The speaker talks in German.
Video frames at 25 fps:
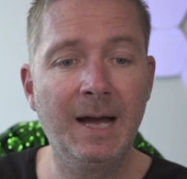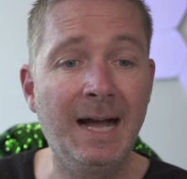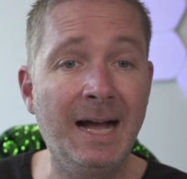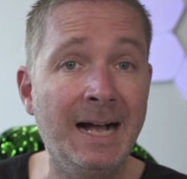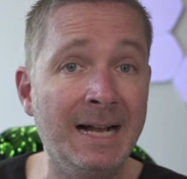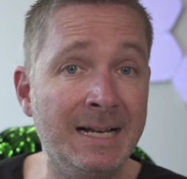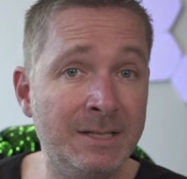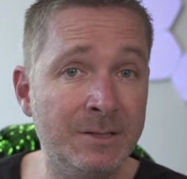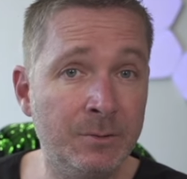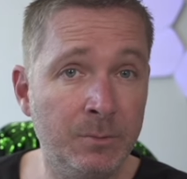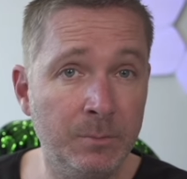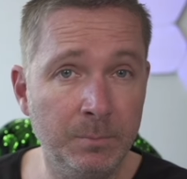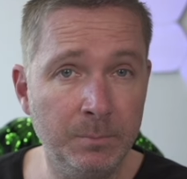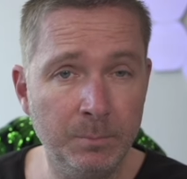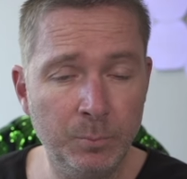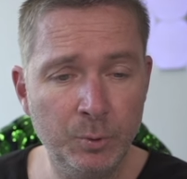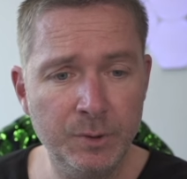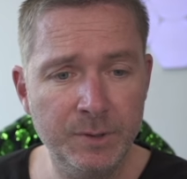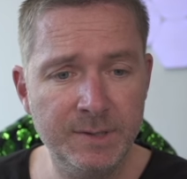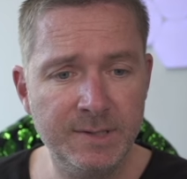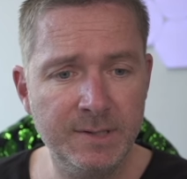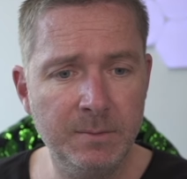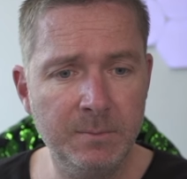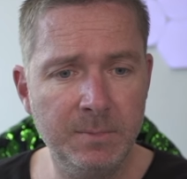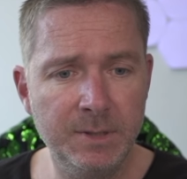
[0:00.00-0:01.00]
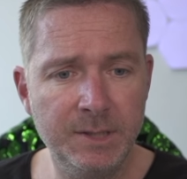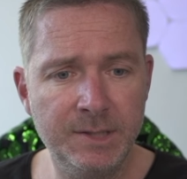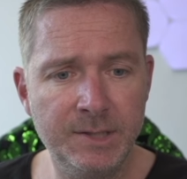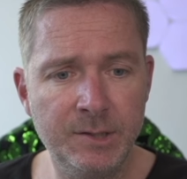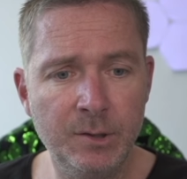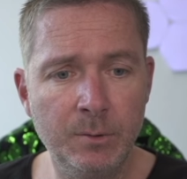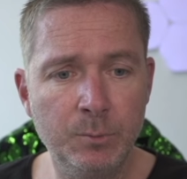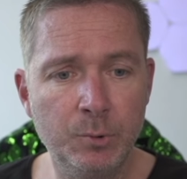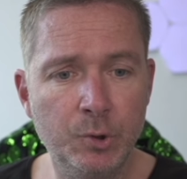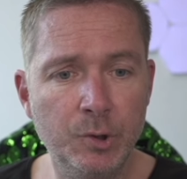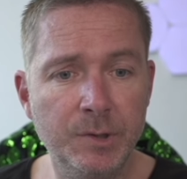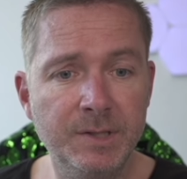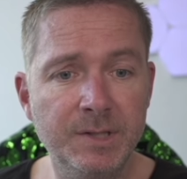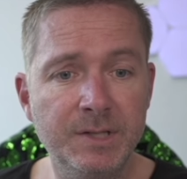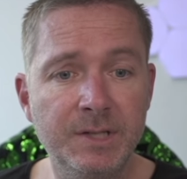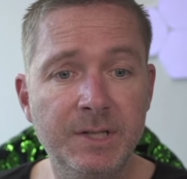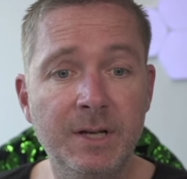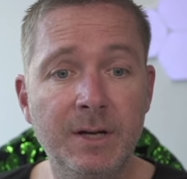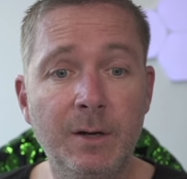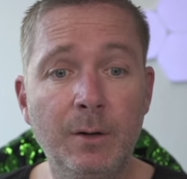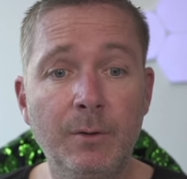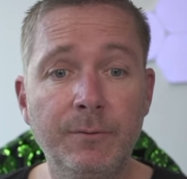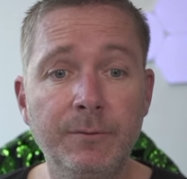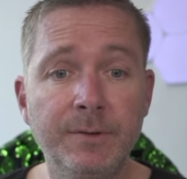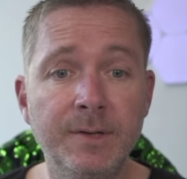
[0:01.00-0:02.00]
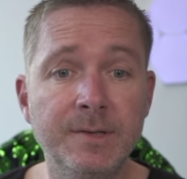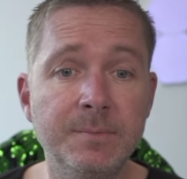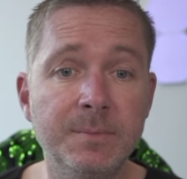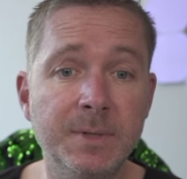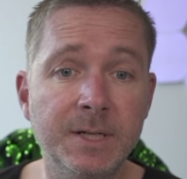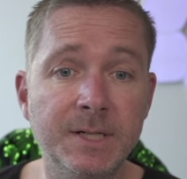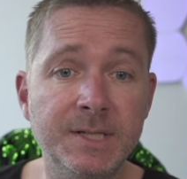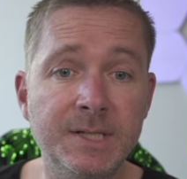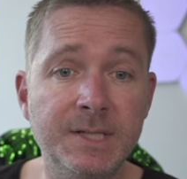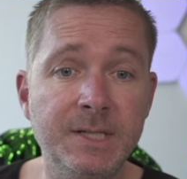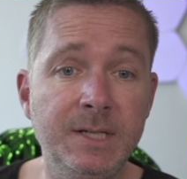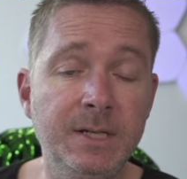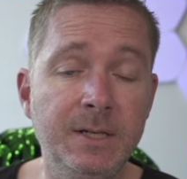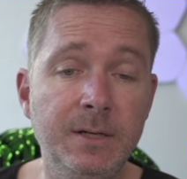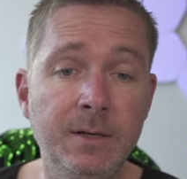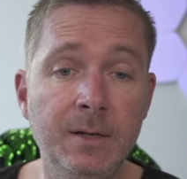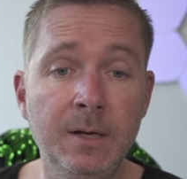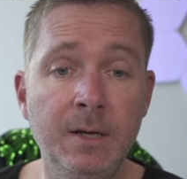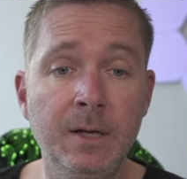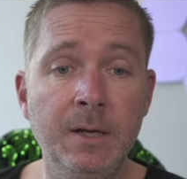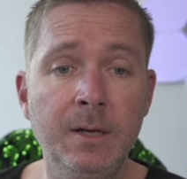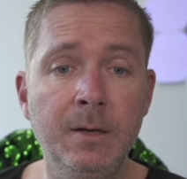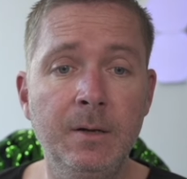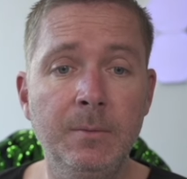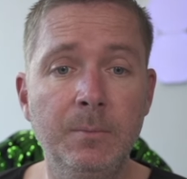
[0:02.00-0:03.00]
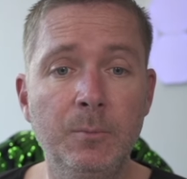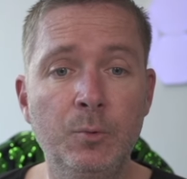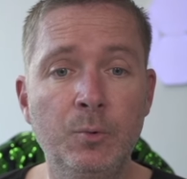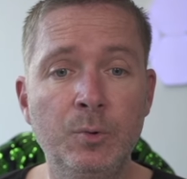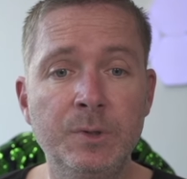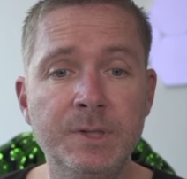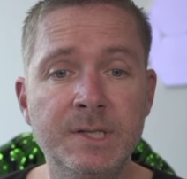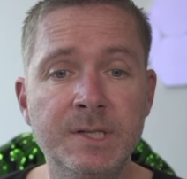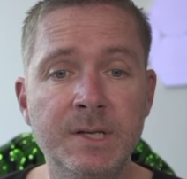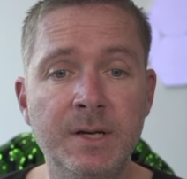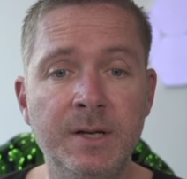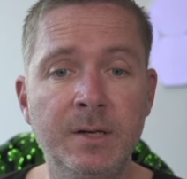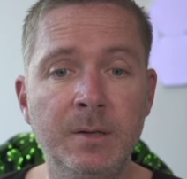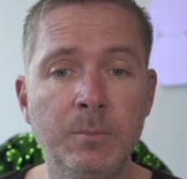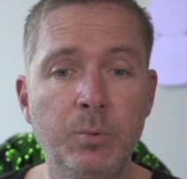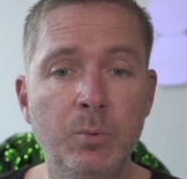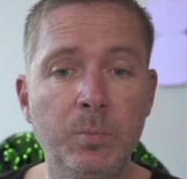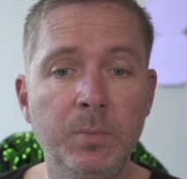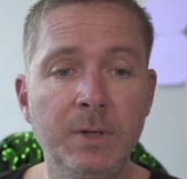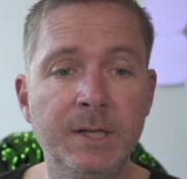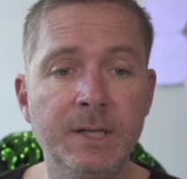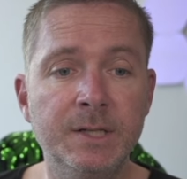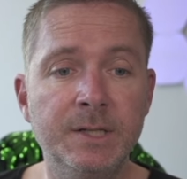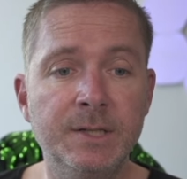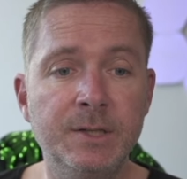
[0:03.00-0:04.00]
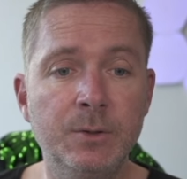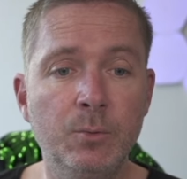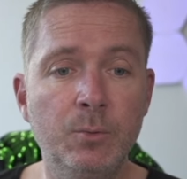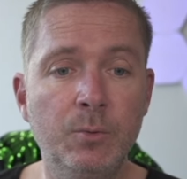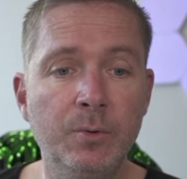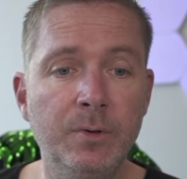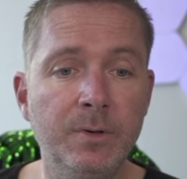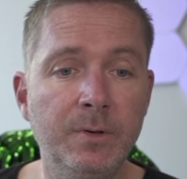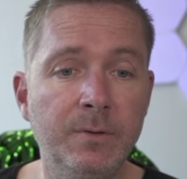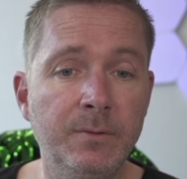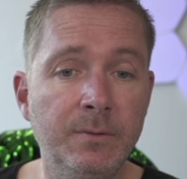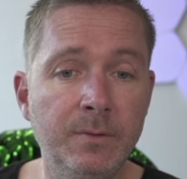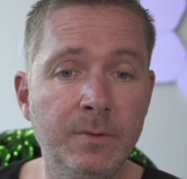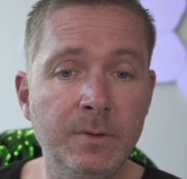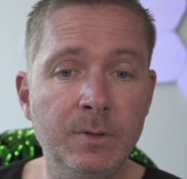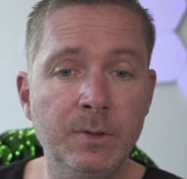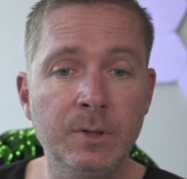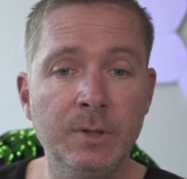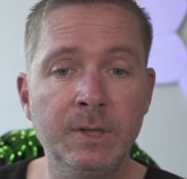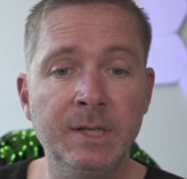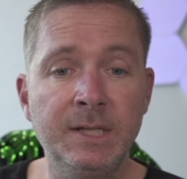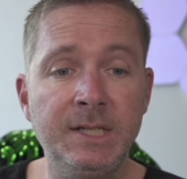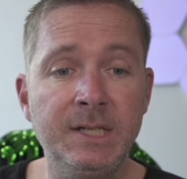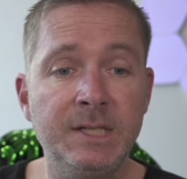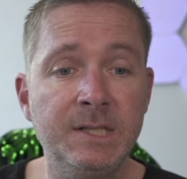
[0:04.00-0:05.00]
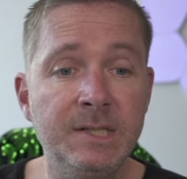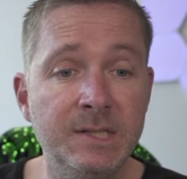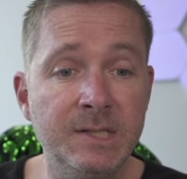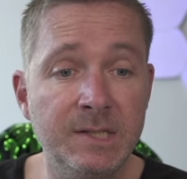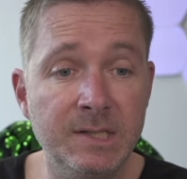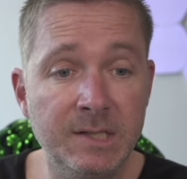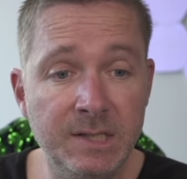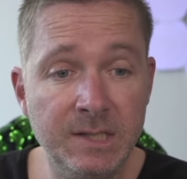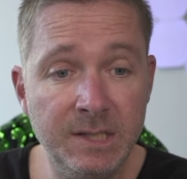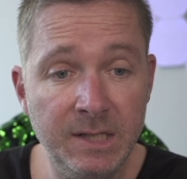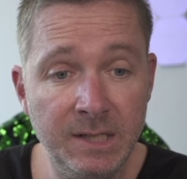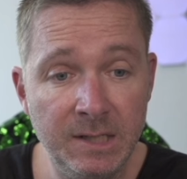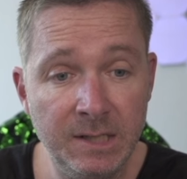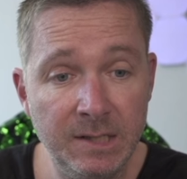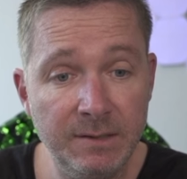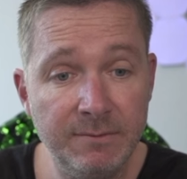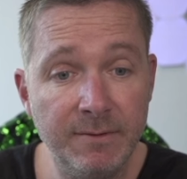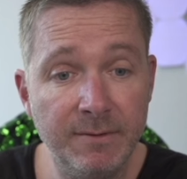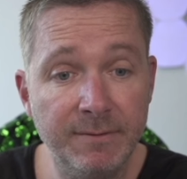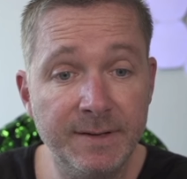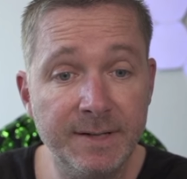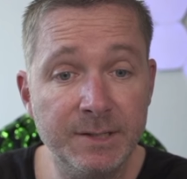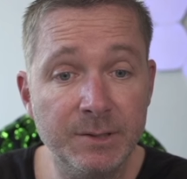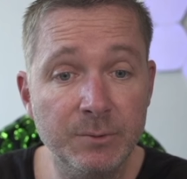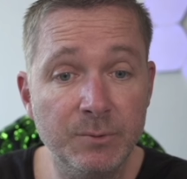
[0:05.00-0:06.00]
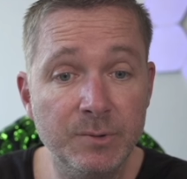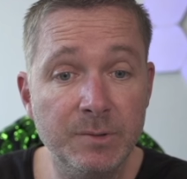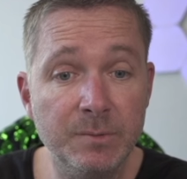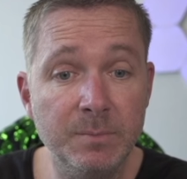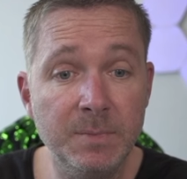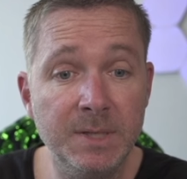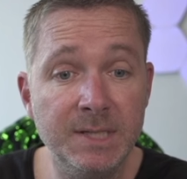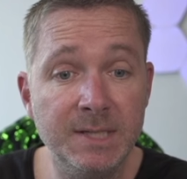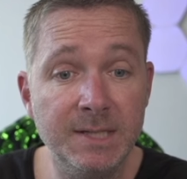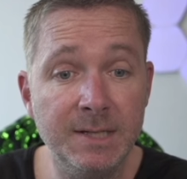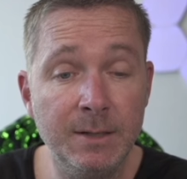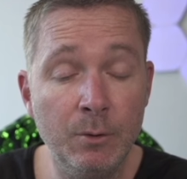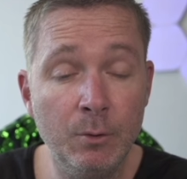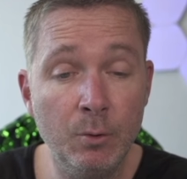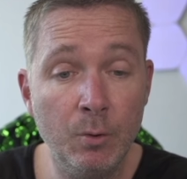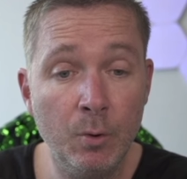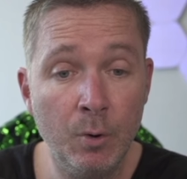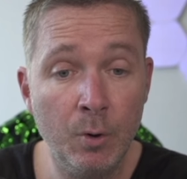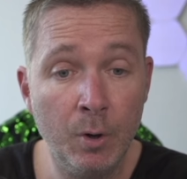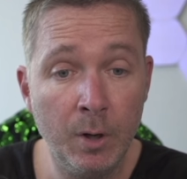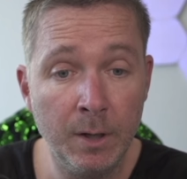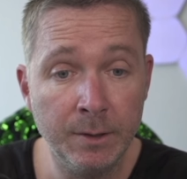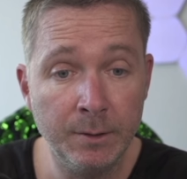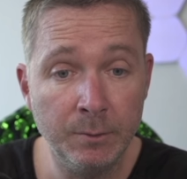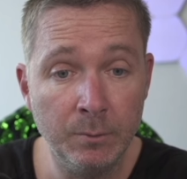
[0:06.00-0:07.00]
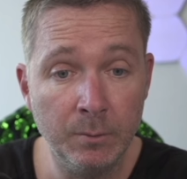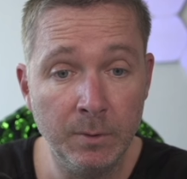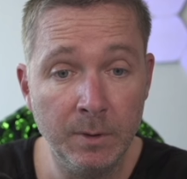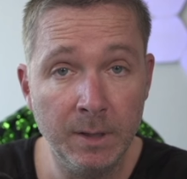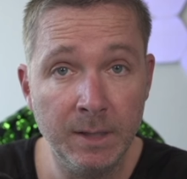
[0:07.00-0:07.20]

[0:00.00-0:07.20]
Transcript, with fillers: Also, Bundesinnenministerium stützt sich darauf, das Magazin und seine Publikationen richten sich gegen die verfassungsmäßige Ordnung.